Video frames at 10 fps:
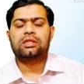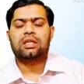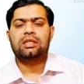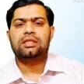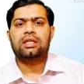
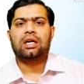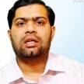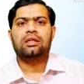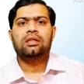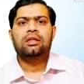प्रेस कर
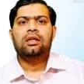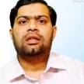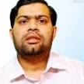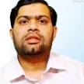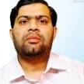
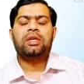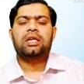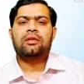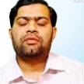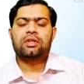लीजिएगा जिससे
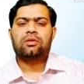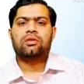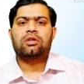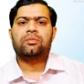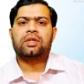मेरी नई वीडियो
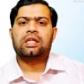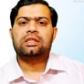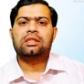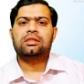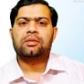की
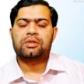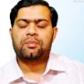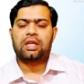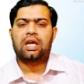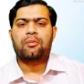नोटिफिकेशन
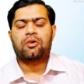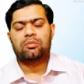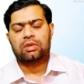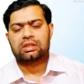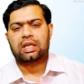सबसे पहले
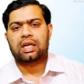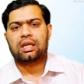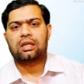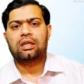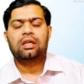आपको मिल सके